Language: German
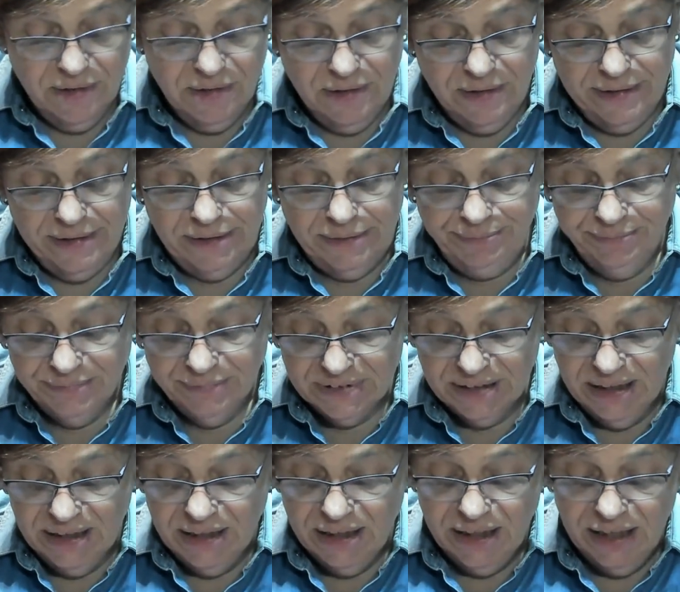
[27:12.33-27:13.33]
Ja,
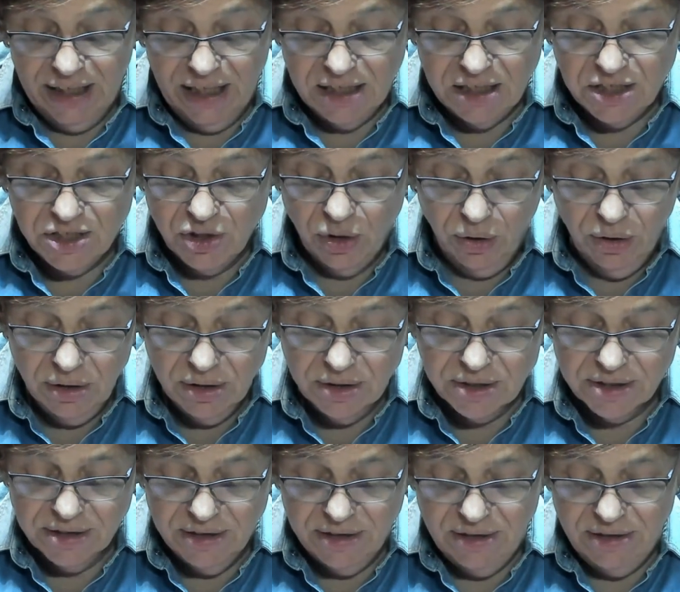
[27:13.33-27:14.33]
es
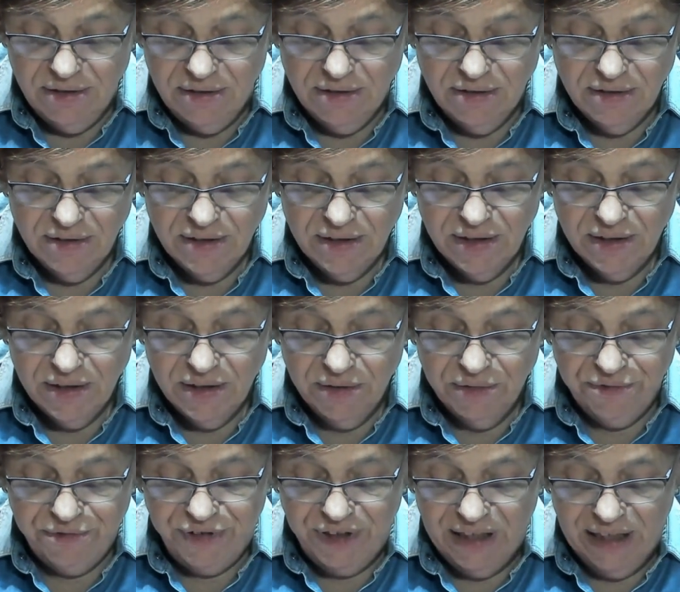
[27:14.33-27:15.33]
sollte
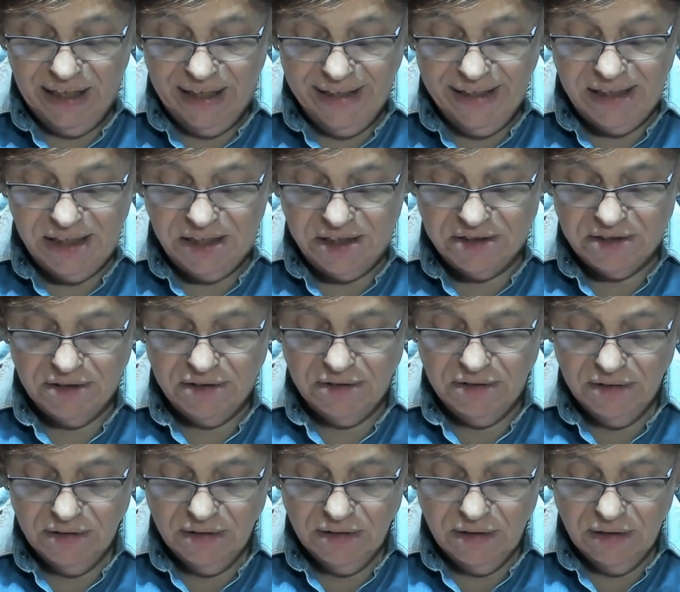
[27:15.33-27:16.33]
vielleicht
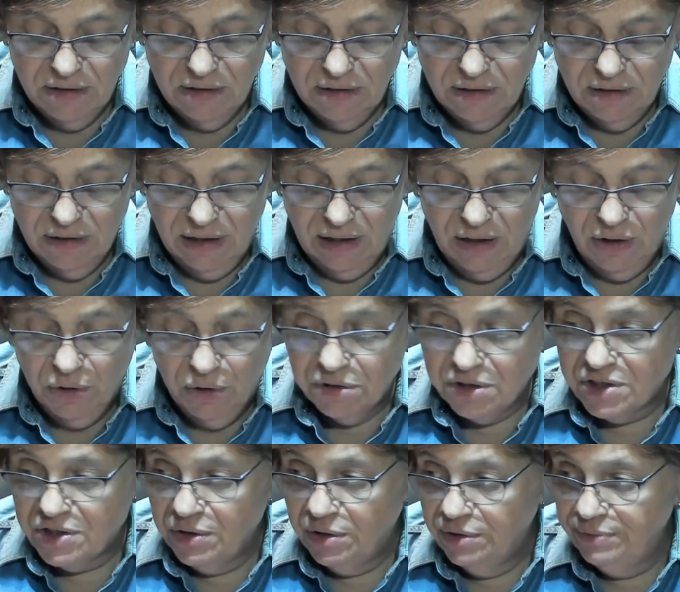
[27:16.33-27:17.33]
auch
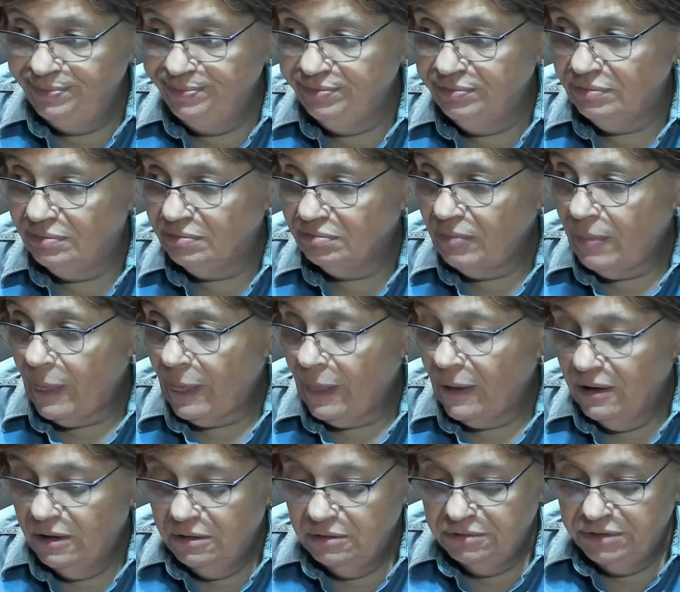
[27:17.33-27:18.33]
so ein,
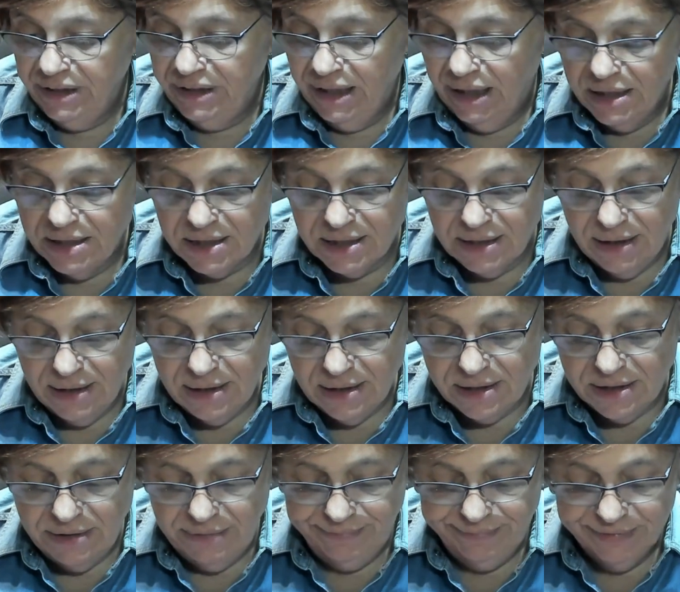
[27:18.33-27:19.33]
wie heißt
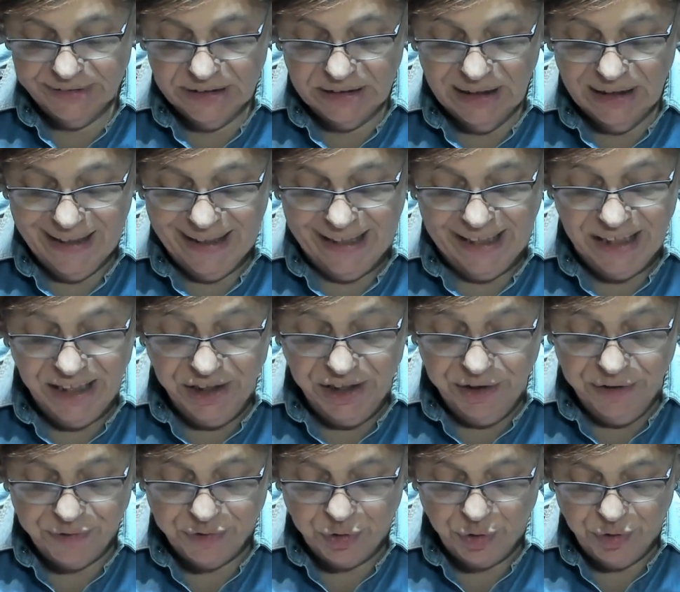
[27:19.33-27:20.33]
das,
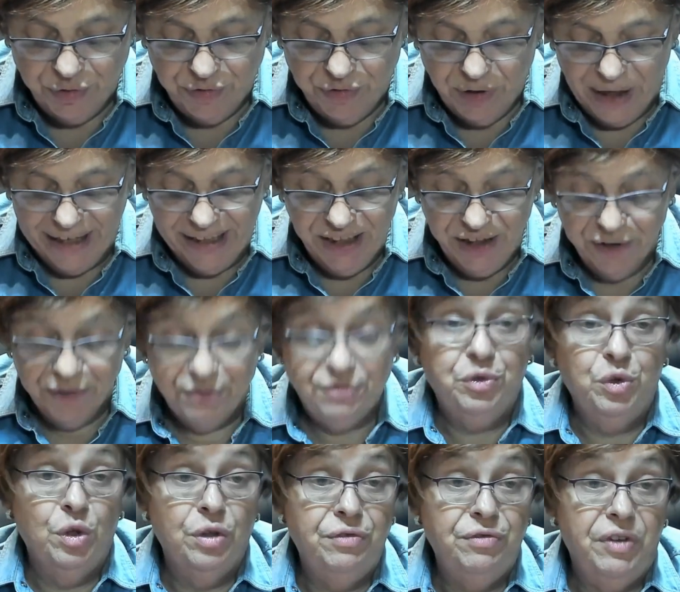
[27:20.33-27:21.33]
eingeführt,
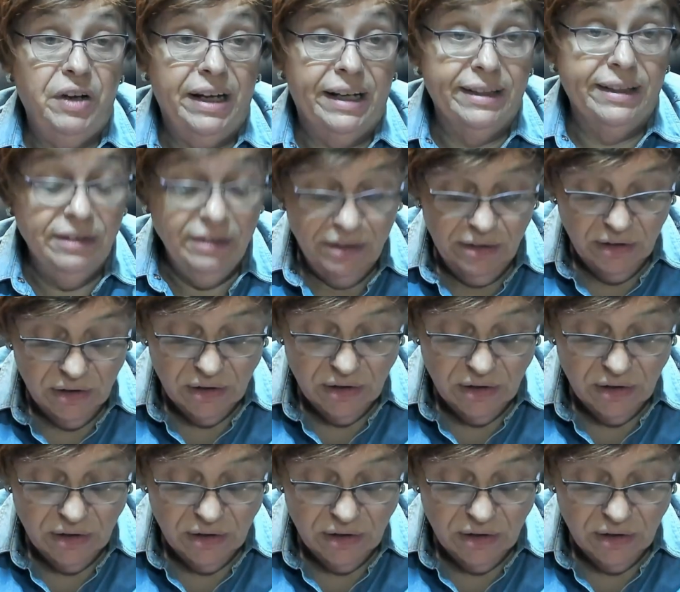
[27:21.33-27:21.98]
eingeführt werden.